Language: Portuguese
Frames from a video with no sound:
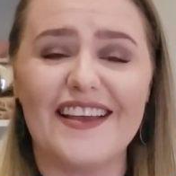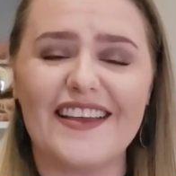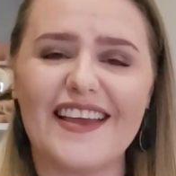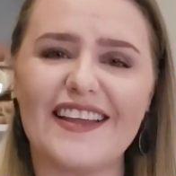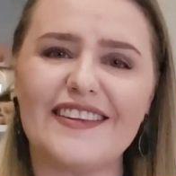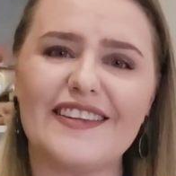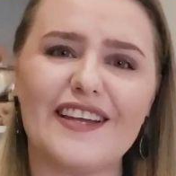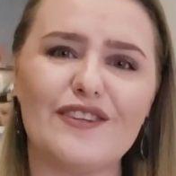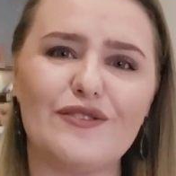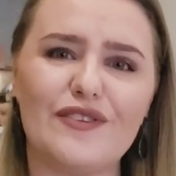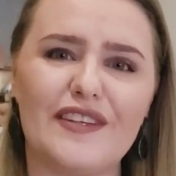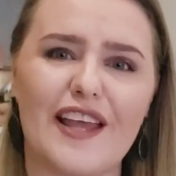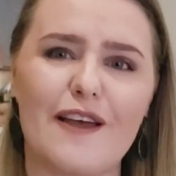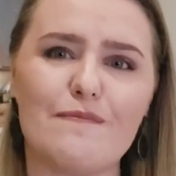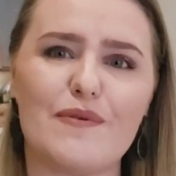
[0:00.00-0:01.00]
que há tanto
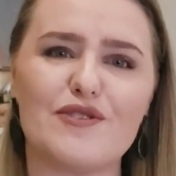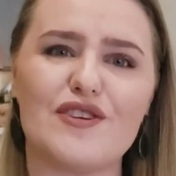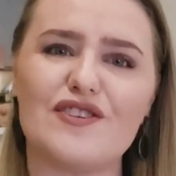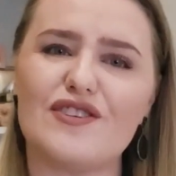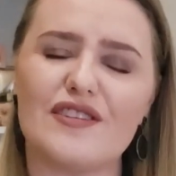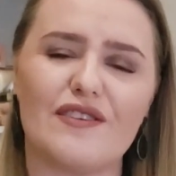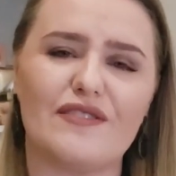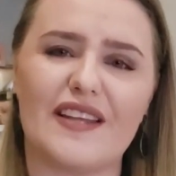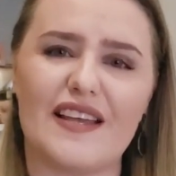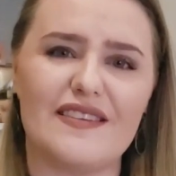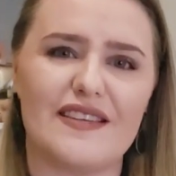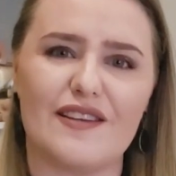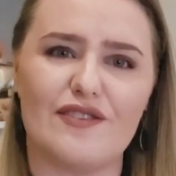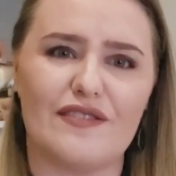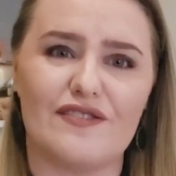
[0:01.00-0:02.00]
tempo a gente não tem
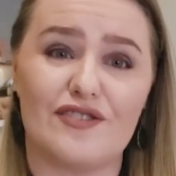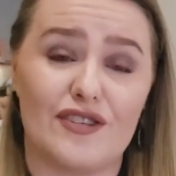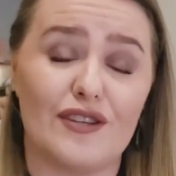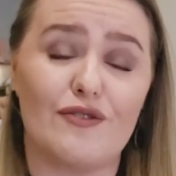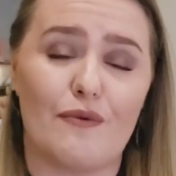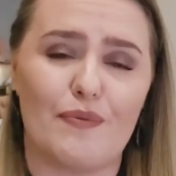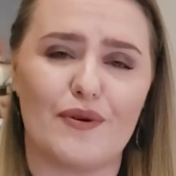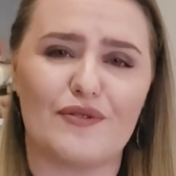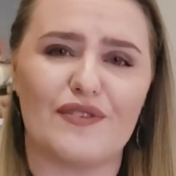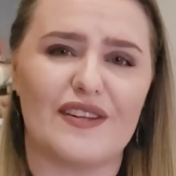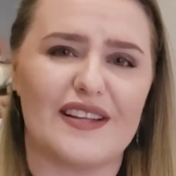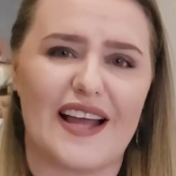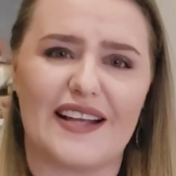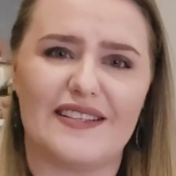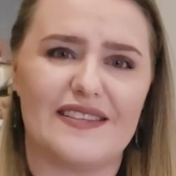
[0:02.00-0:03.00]
sido, tido a
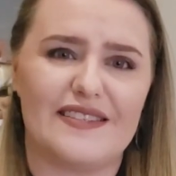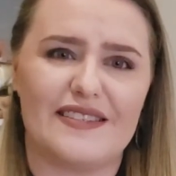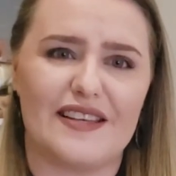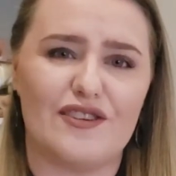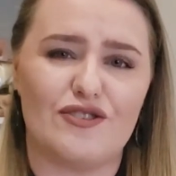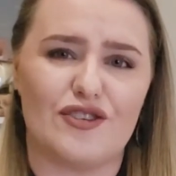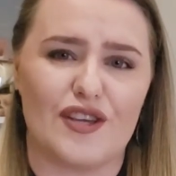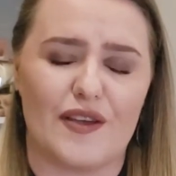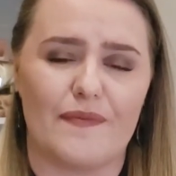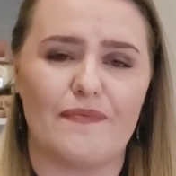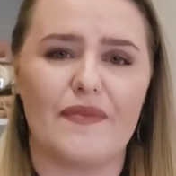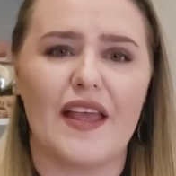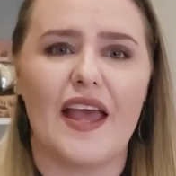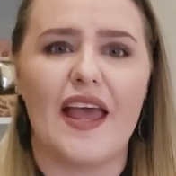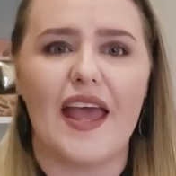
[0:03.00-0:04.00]
oportunidade de sentir.
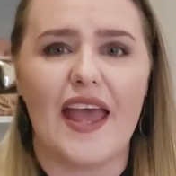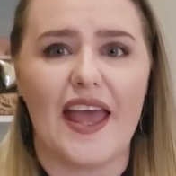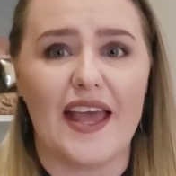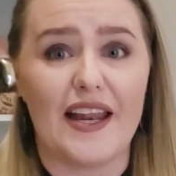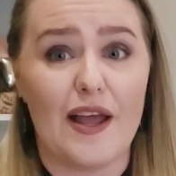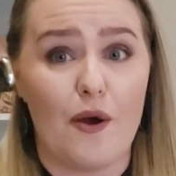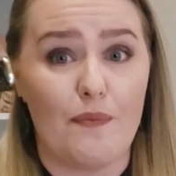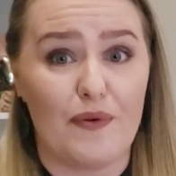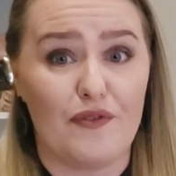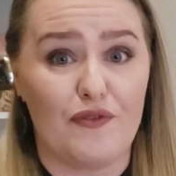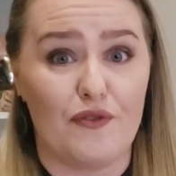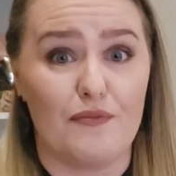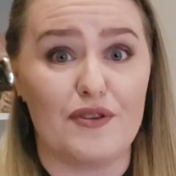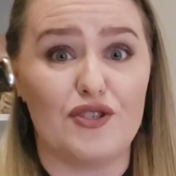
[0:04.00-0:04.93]
Ele é um perfume